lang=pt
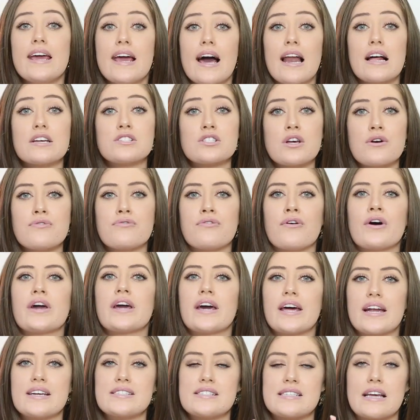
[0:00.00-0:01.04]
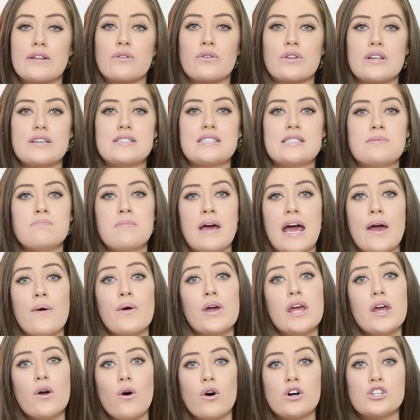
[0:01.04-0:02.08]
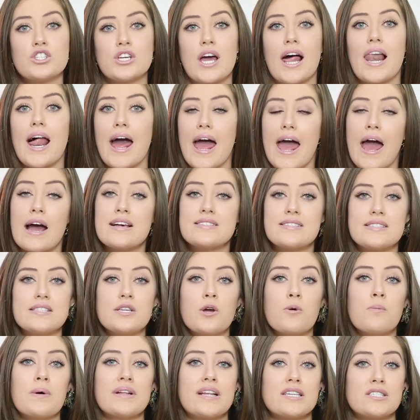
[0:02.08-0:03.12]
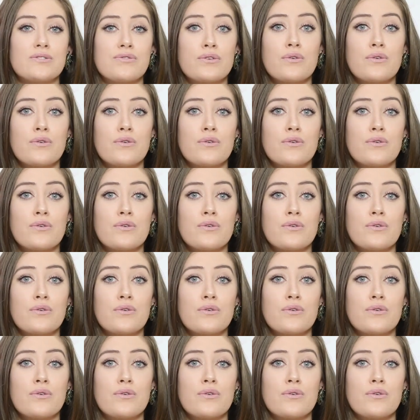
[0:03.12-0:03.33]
e ela só foi crescendo nesse meio e hoje ela é sim uma das